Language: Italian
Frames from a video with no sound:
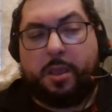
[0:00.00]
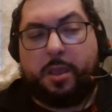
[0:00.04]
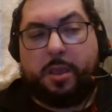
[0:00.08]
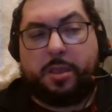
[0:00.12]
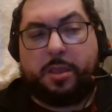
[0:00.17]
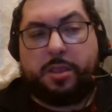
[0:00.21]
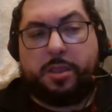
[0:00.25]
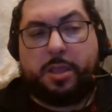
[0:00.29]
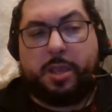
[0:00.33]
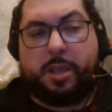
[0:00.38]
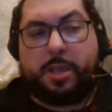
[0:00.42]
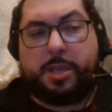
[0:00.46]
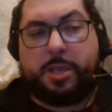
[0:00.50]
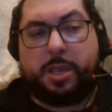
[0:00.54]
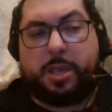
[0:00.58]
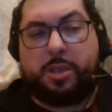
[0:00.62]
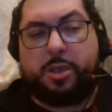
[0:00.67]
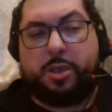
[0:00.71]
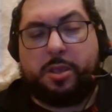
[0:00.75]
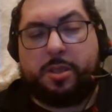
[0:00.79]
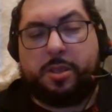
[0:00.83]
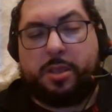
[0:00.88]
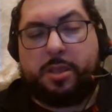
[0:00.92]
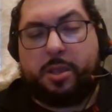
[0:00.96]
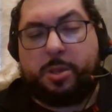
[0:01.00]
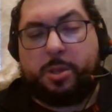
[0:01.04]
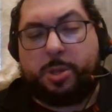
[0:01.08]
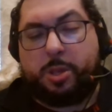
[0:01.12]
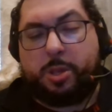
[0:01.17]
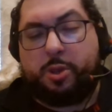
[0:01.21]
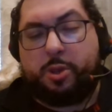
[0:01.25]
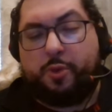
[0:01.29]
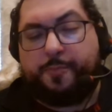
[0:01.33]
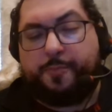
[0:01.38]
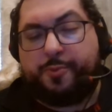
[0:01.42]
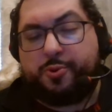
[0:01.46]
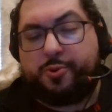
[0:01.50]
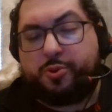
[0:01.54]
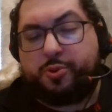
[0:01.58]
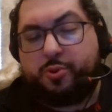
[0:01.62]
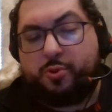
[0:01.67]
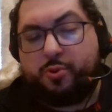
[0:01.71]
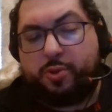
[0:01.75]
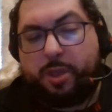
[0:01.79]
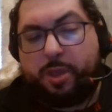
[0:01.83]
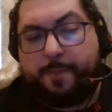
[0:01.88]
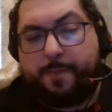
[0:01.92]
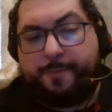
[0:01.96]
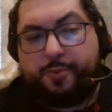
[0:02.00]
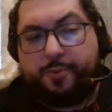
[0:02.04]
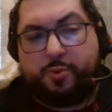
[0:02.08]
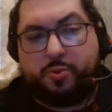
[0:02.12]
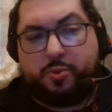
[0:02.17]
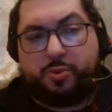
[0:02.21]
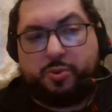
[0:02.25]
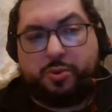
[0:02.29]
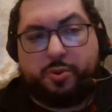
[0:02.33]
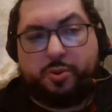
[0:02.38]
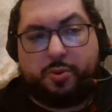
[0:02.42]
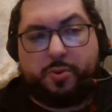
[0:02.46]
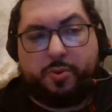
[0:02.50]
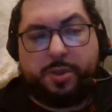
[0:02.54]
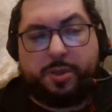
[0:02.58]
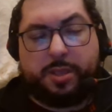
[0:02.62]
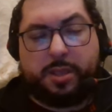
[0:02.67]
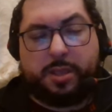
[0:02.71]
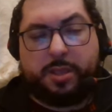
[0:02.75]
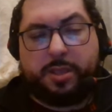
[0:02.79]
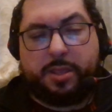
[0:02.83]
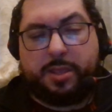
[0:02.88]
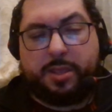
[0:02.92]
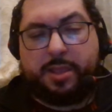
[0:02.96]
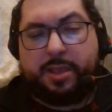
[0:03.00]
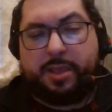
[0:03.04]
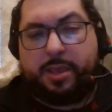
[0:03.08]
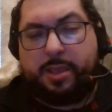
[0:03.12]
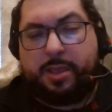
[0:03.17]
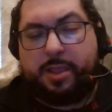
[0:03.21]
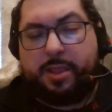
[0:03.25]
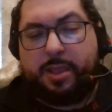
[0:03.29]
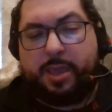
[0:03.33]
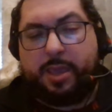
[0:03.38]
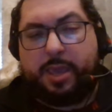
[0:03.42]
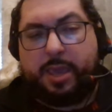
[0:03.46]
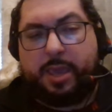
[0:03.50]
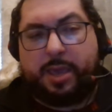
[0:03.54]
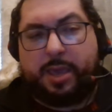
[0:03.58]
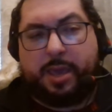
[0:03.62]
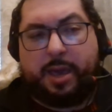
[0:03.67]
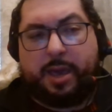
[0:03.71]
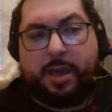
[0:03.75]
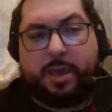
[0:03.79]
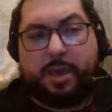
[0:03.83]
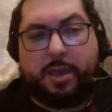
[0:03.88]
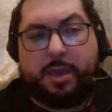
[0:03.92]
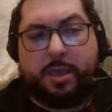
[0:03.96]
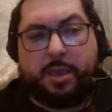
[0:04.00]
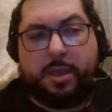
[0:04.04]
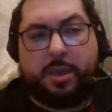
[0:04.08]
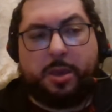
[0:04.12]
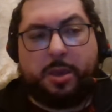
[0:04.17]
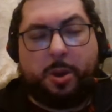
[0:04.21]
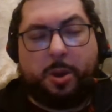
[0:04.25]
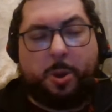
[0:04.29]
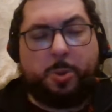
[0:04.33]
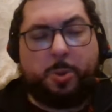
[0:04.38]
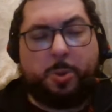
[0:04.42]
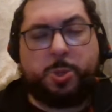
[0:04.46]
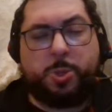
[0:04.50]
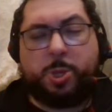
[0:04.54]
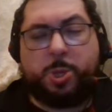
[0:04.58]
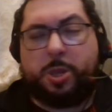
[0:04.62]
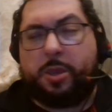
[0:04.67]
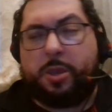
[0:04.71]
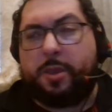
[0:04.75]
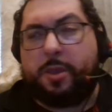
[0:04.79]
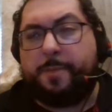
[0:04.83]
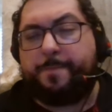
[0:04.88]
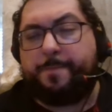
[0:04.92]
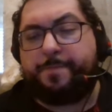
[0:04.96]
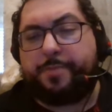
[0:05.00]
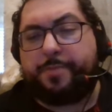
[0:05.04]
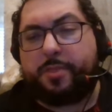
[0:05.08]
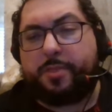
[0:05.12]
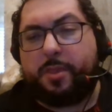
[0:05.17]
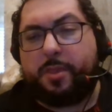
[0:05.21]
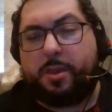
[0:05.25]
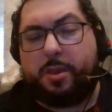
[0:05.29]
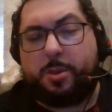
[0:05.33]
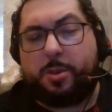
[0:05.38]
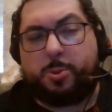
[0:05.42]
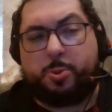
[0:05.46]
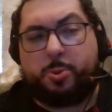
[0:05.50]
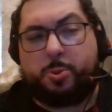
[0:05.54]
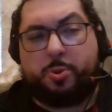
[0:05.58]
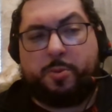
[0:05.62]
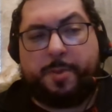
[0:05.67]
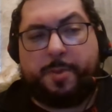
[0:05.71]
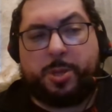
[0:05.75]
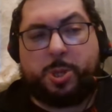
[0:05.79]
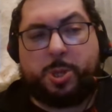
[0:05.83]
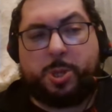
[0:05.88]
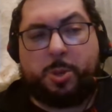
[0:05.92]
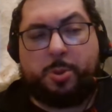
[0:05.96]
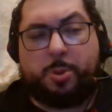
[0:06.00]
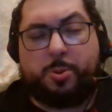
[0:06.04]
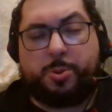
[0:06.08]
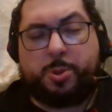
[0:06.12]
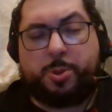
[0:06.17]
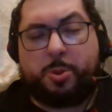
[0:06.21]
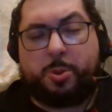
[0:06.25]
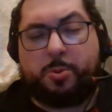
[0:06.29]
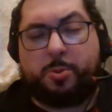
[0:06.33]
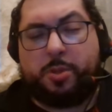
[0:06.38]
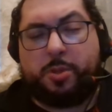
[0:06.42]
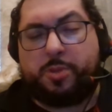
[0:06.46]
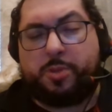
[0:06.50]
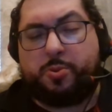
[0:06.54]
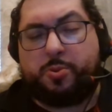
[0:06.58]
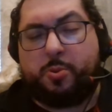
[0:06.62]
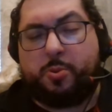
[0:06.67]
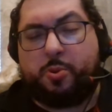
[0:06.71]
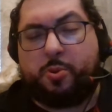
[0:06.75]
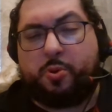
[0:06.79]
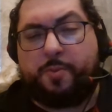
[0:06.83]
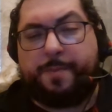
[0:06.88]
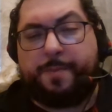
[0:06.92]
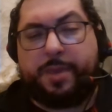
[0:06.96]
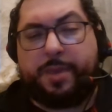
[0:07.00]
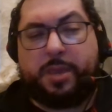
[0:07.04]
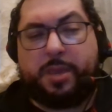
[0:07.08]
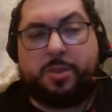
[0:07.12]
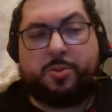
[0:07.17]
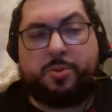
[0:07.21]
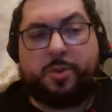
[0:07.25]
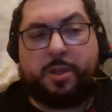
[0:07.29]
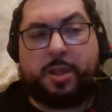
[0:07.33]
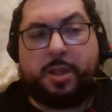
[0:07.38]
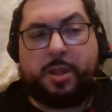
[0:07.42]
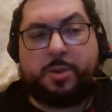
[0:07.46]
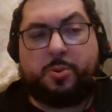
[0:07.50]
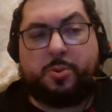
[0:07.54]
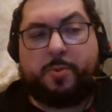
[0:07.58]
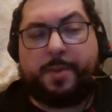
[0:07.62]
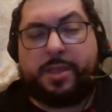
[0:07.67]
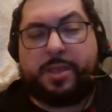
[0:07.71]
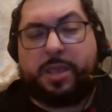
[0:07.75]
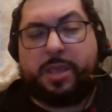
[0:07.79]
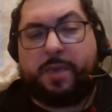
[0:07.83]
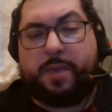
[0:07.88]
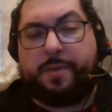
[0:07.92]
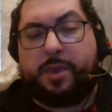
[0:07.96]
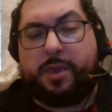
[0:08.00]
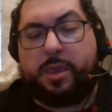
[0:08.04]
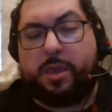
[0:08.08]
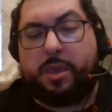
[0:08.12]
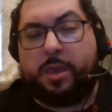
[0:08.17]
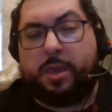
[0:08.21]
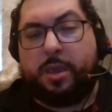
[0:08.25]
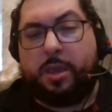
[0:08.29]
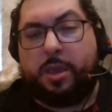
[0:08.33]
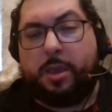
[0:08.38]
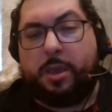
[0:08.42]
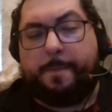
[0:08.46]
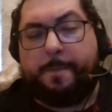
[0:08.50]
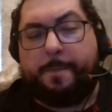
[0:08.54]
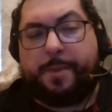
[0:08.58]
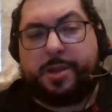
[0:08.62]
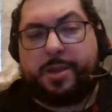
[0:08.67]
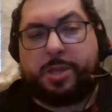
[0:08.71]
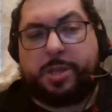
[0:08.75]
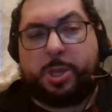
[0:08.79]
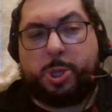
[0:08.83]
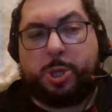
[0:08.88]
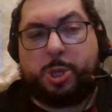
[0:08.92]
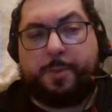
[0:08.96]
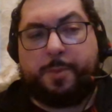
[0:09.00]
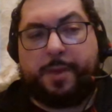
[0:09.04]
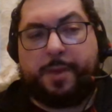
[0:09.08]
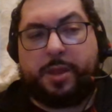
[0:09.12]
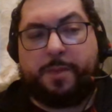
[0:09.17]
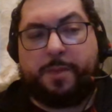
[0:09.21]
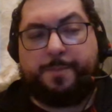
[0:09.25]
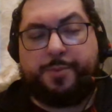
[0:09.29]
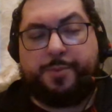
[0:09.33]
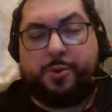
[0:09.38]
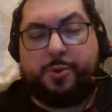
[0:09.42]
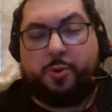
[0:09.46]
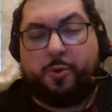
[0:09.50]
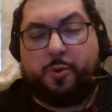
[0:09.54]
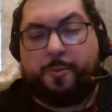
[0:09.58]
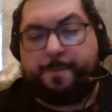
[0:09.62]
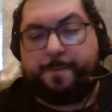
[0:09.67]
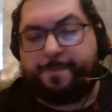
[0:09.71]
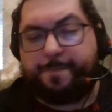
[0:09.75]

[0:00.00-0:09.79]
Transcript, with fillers: nelle, nelle sedi, opportune. Nelle sedi opportune, appunto, quindi in, in Lega. Oggi eh, su Roma Giallorosso ho letto un commento e la Roma deve partecipare più